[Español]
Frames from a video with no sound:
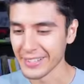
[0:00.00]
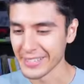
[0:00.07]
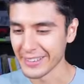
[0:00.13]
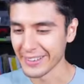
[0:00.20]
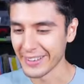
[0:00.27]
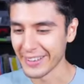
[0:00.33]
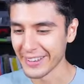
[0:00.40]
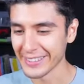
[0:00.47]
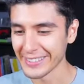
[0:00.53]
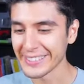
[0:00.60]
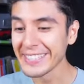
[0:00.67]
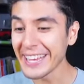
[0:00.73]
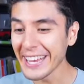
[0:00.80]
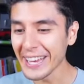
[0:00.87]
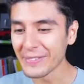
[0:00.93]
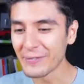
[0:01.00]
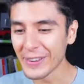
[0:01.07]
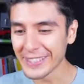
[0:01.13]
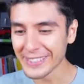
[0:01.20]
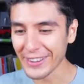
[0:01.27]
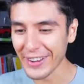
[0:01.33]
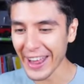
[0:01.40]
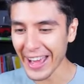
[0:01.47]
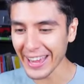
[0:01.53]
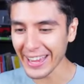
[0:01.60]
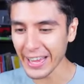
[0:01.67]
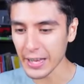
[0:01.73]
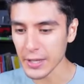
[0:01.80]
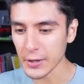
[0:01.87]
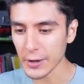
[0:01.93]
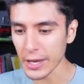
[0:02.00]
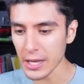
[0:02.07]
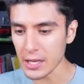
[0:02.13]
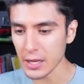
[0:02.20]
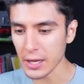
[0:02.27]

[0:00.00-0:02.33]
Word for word: A saber, sí, el personaje Y oigan,